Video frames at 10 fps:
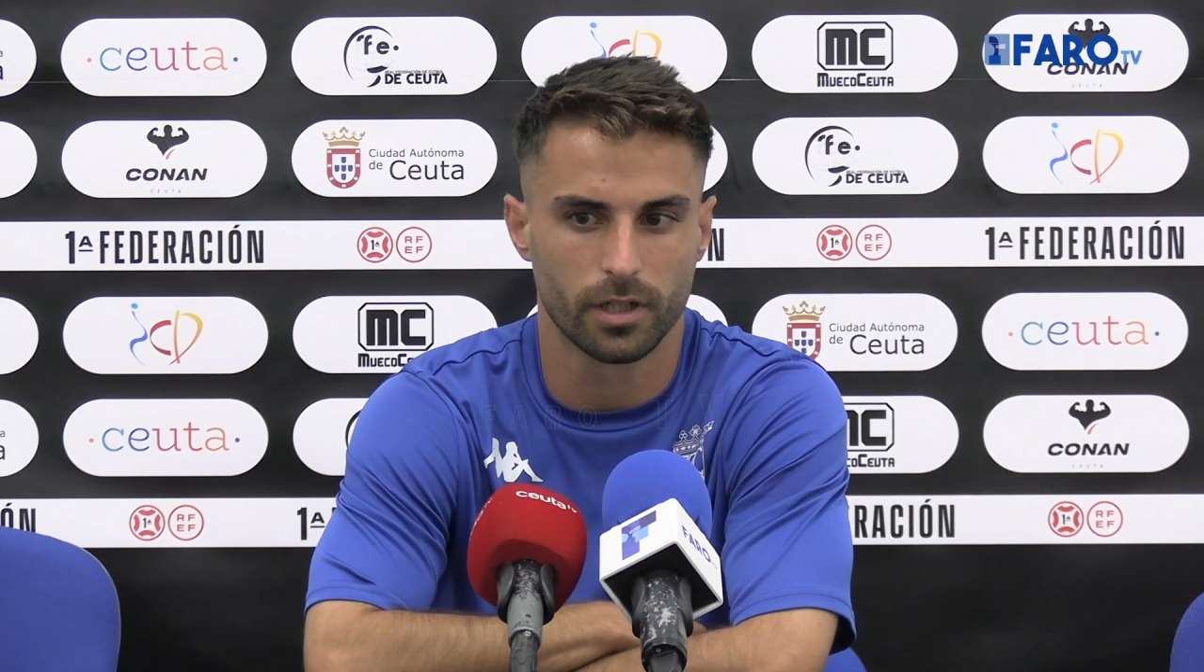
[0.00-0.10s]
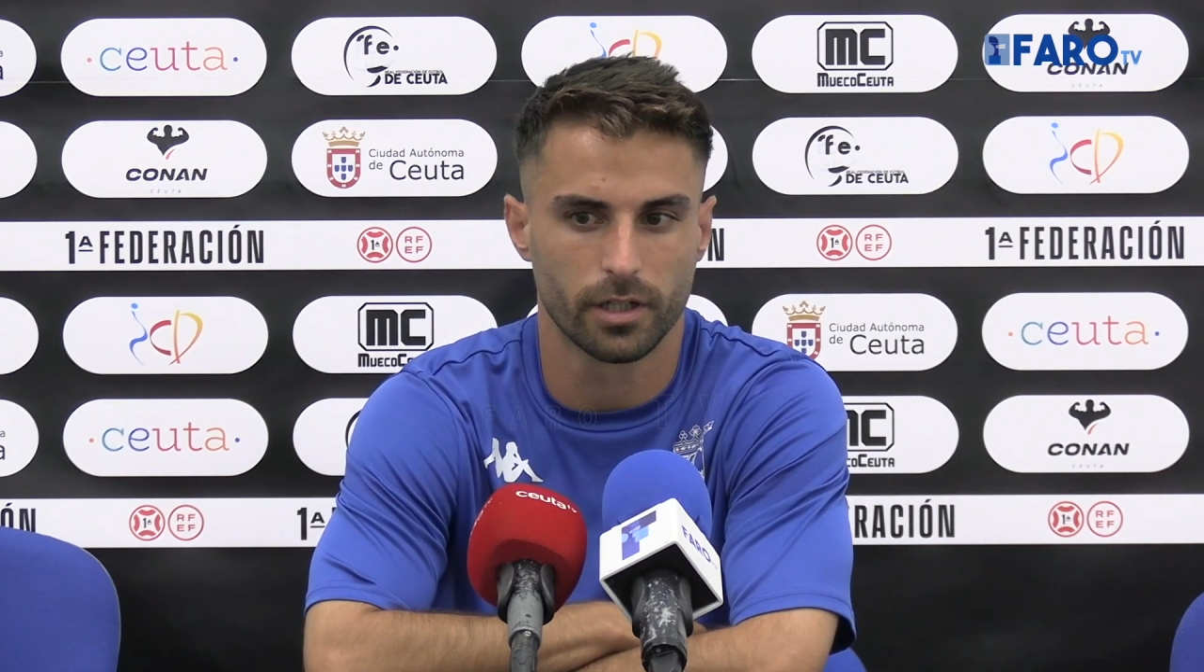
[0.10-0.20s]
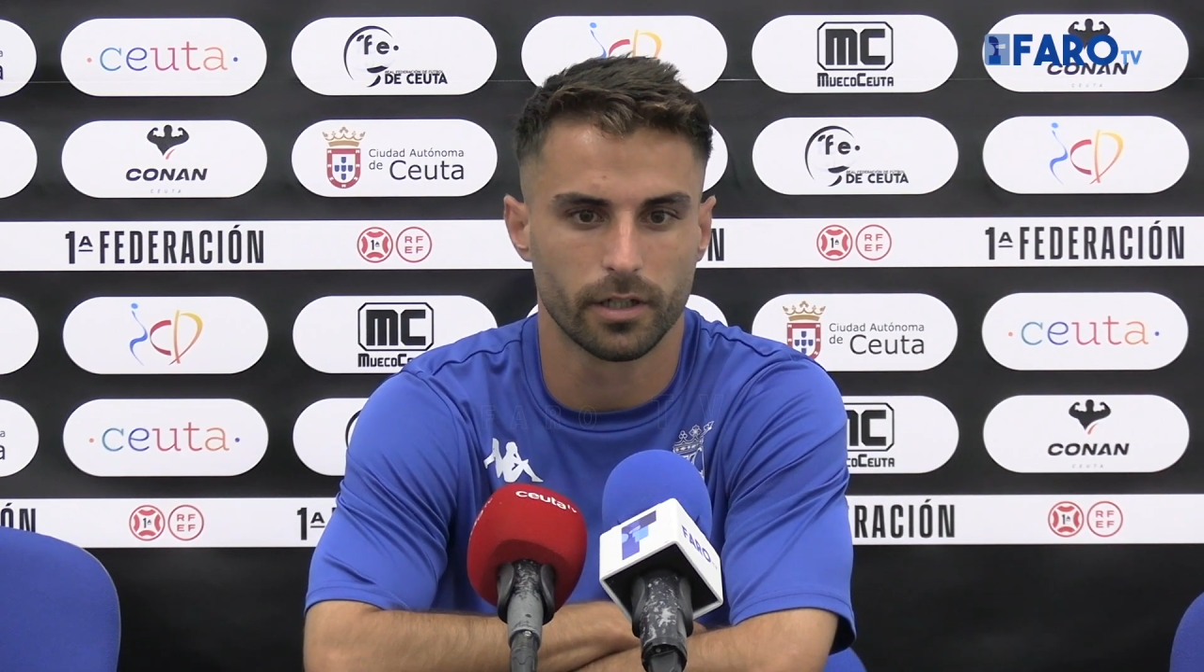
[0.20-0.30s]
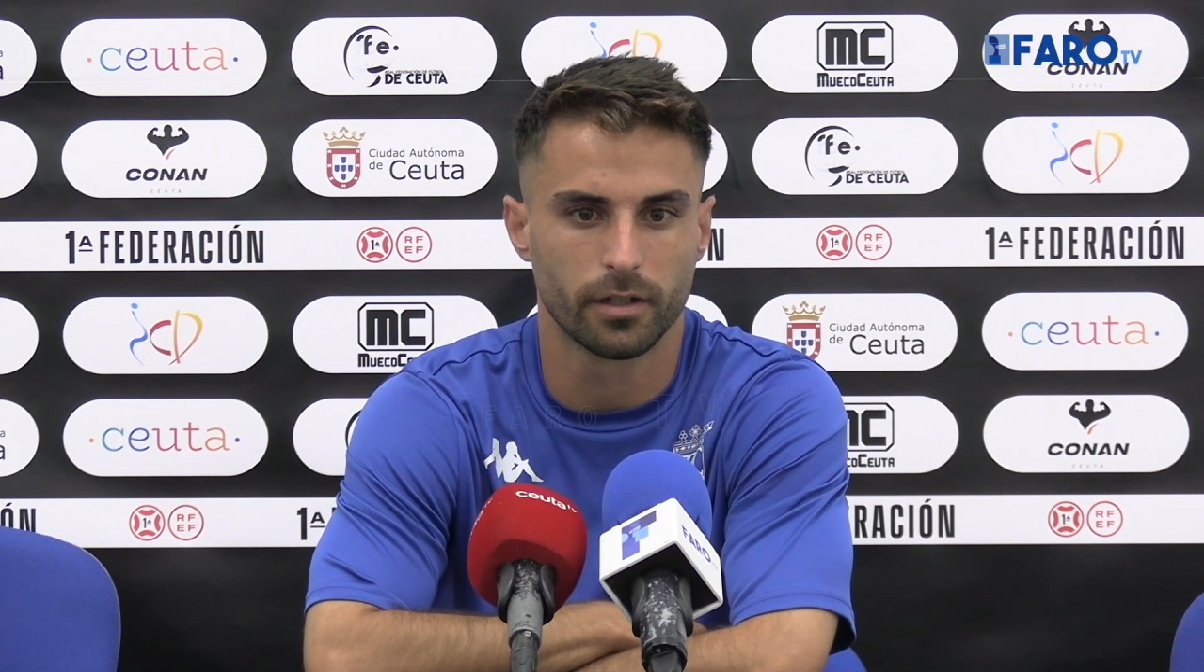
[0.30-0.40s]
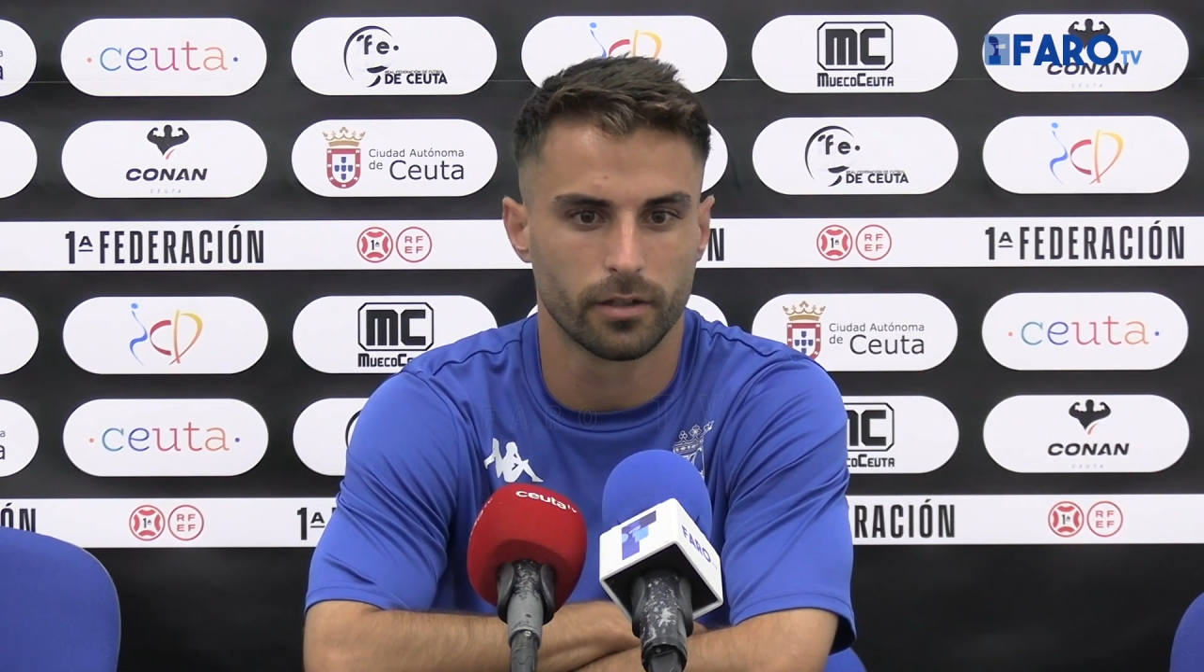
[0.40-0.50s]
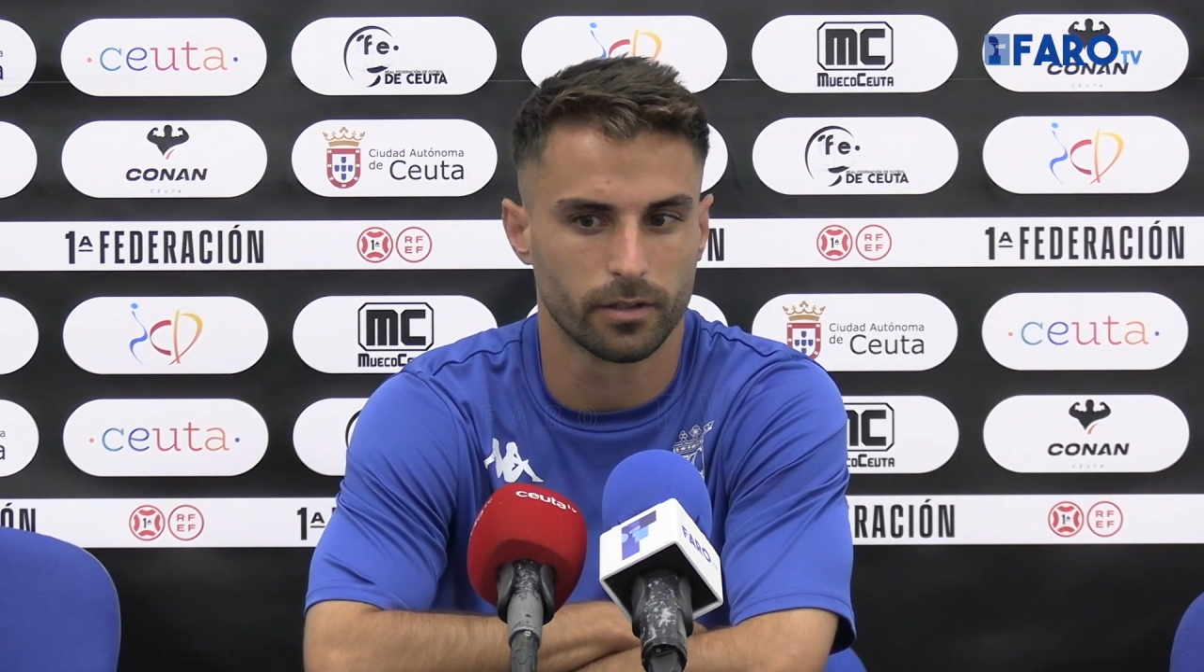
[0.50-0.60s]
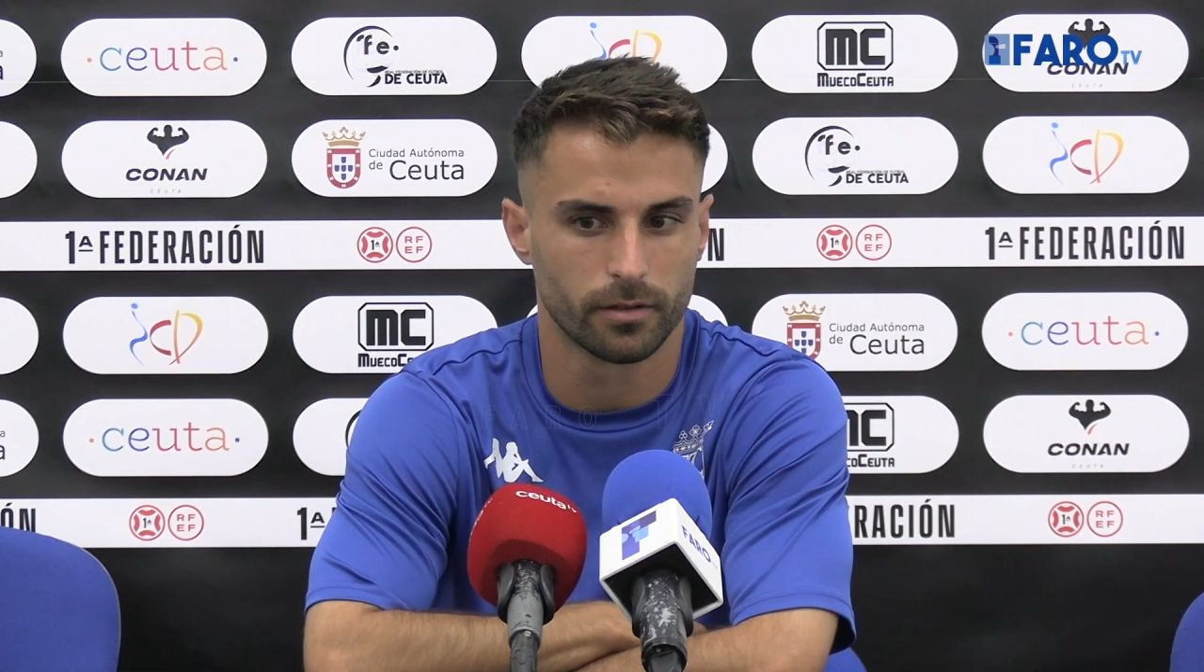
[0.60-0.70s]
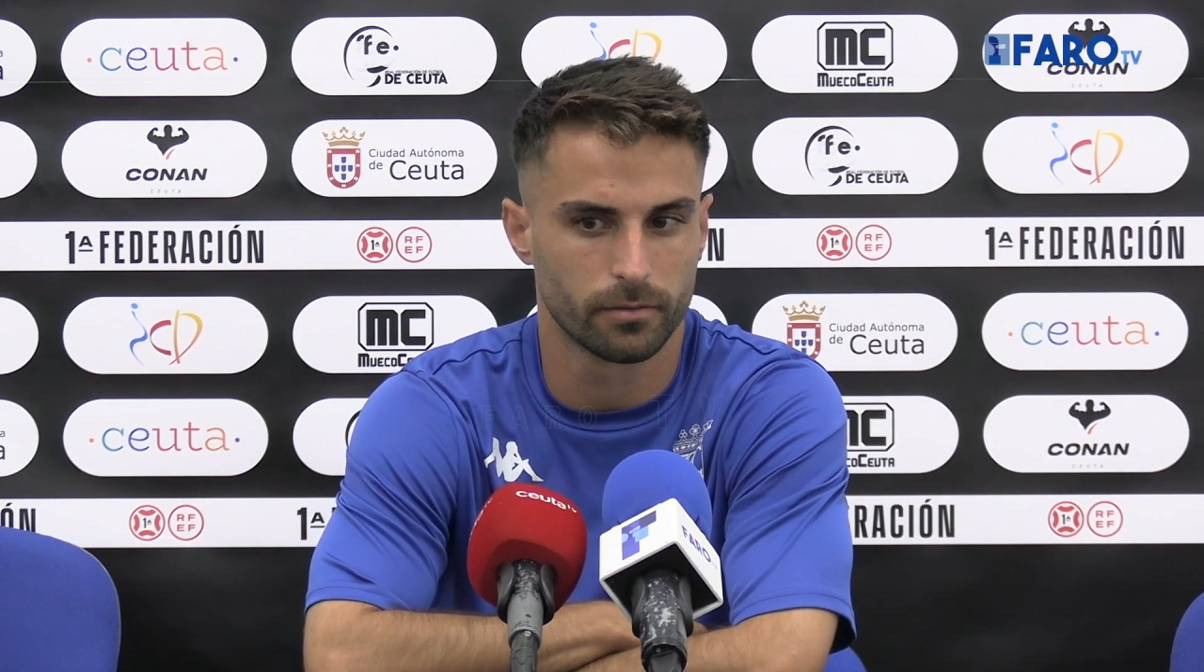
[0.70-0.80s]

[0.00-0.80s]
que